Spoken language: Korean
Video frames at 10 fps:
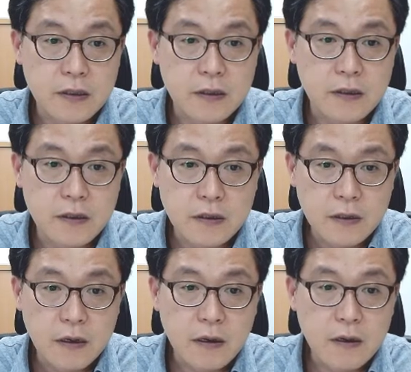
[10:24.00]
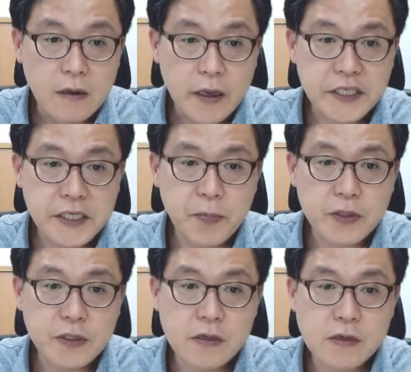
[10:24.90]
어, 해시
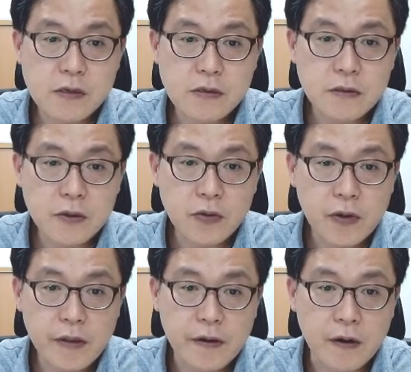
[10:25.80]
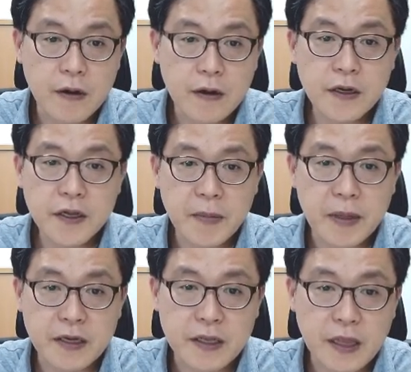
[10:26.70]
퍼즐을 통해서 어렵게
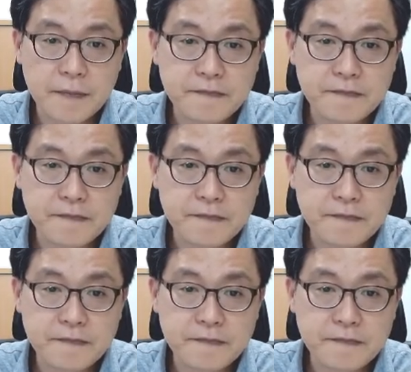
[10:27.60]
만들겠다